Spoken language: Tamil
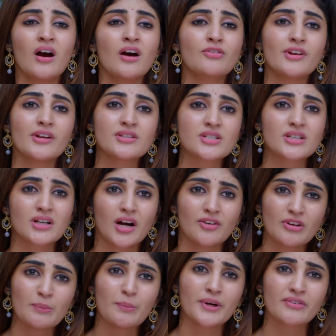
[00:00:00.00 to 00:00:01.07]
அவள் நினைச்சு
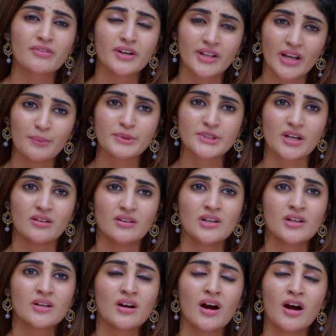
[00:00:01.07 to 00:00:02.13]
கவலைப்பட வேண்டிய நிலைமையில தான்
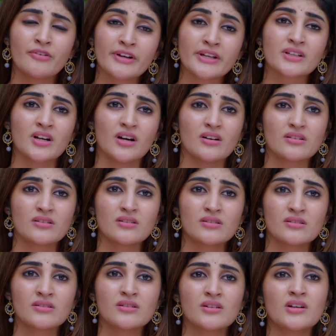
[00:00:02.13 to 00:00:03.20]
அவ இருக்கா
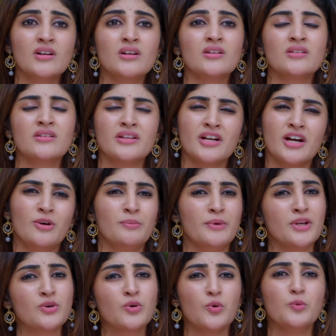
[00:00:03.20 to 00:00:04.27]
நீங்க
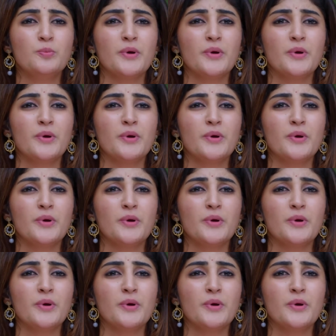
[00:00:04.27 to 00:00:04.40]
அவ மேல